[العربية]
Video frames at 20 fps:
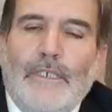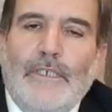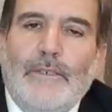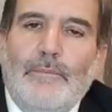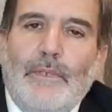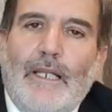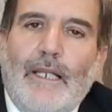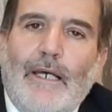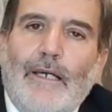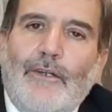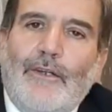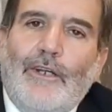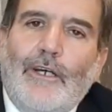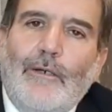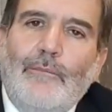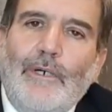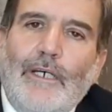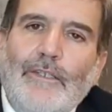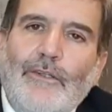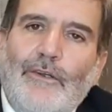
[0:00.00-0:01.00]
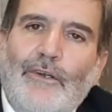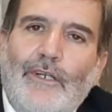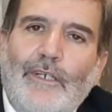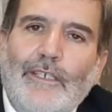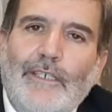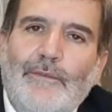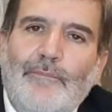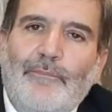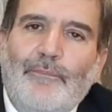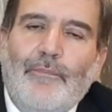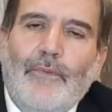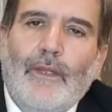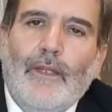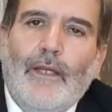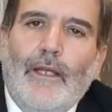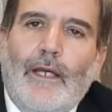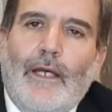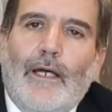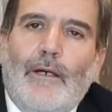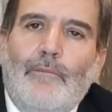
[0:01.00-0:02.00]
بسم الله الرحمن الرحيم
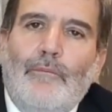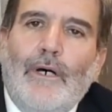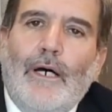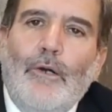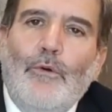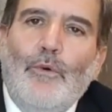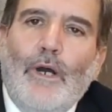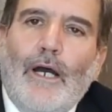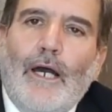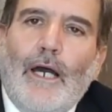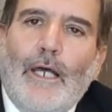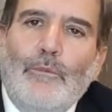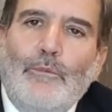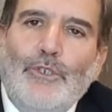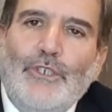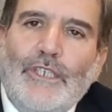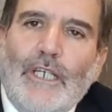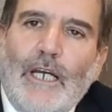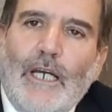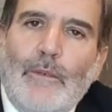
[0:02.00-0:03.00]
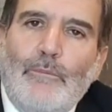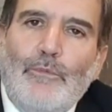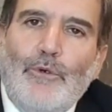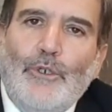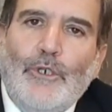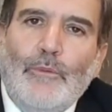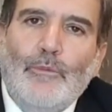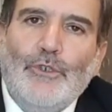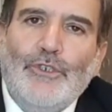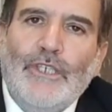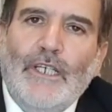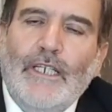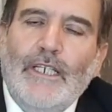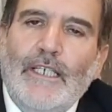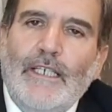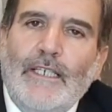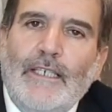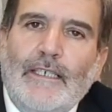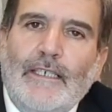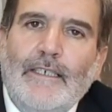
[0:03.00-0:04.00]
ما هو المستحب
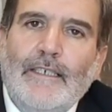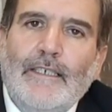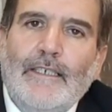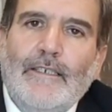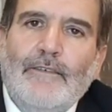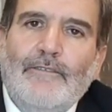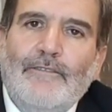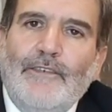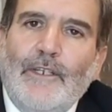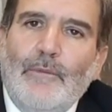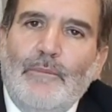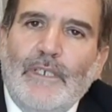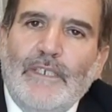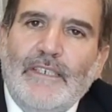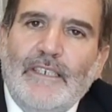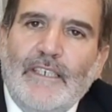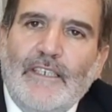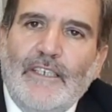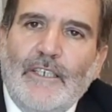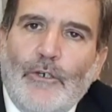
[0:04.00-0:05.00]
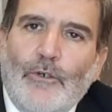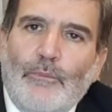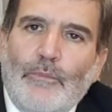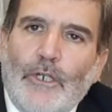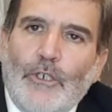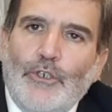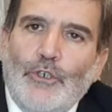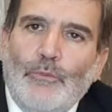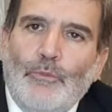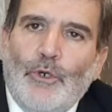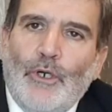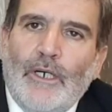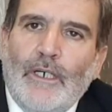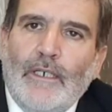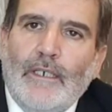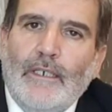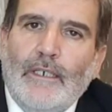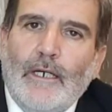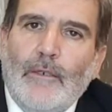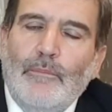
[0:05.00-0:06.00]
للمصلي في المسجد يوم
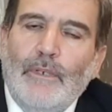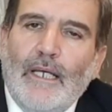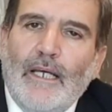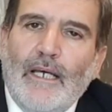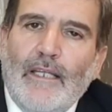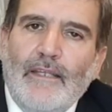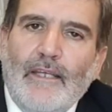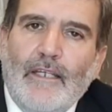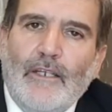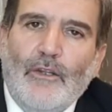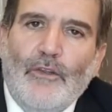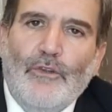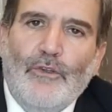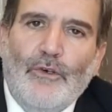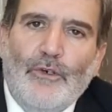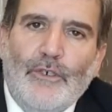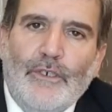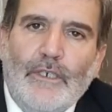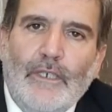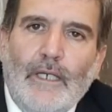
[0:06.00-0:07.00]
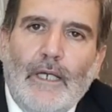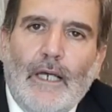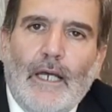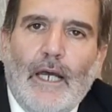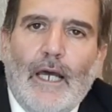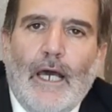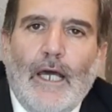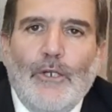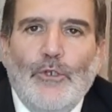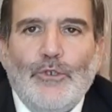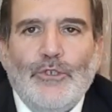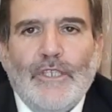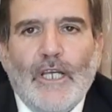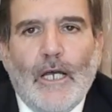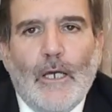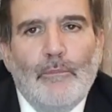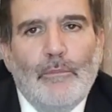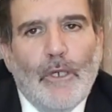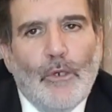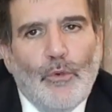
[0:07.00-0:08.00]
الجمعة قبل أذان الظهر؟ هل
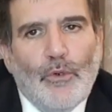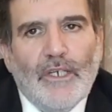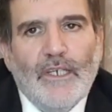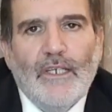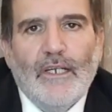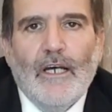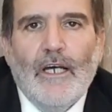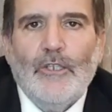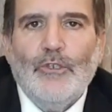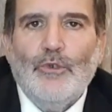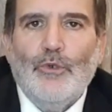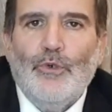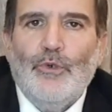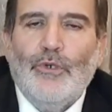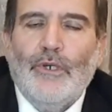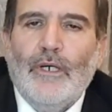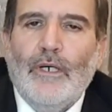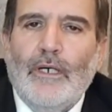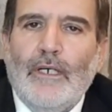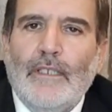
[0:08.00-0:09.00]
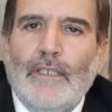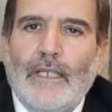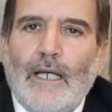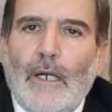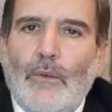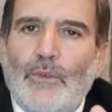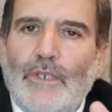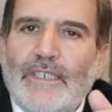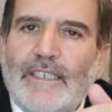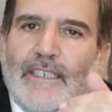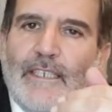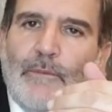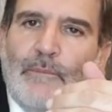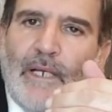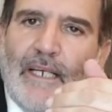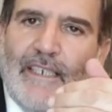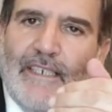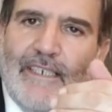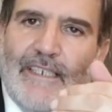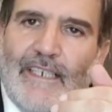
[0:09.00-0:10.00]
يستحب له قراءة القرآن أو
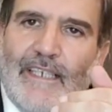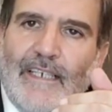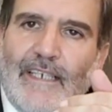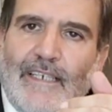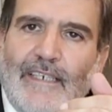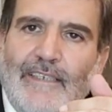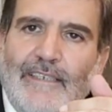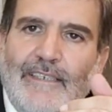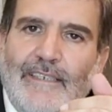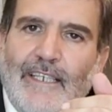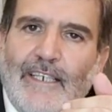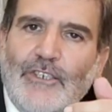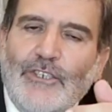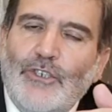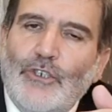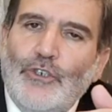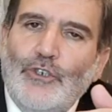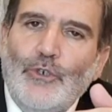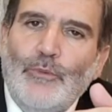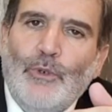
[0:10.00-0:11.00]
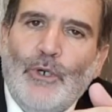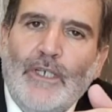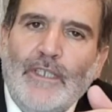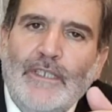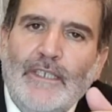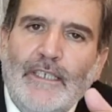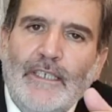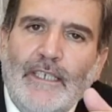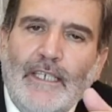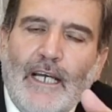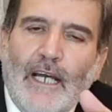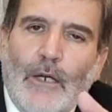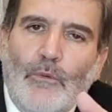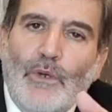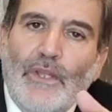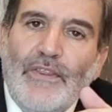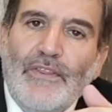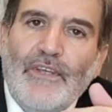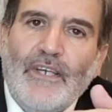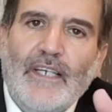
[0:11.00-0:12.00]
الاستماع إلى درس الجمعة أو
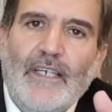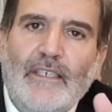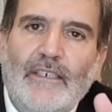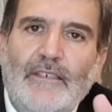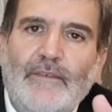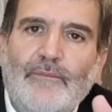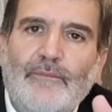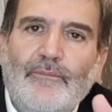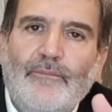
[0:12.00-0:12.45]
الذكر؟